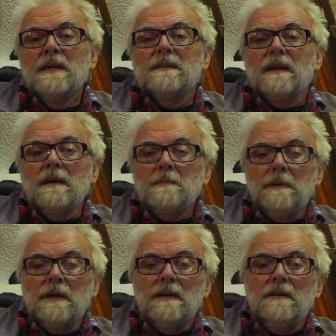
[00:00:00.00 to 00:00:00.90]

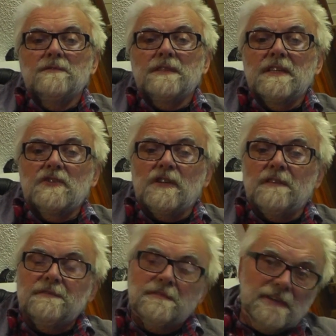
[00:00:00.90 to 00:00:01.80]
dankbar auf den
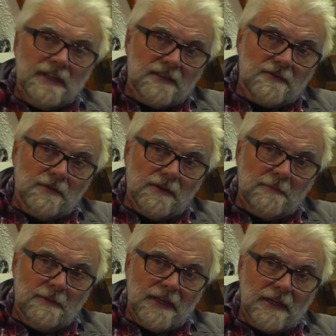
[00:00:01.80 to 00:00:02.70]
geschafften Weg
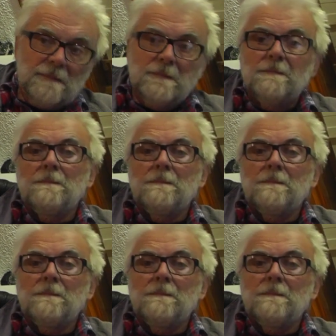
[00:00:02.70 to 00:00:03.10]
zurückblicken.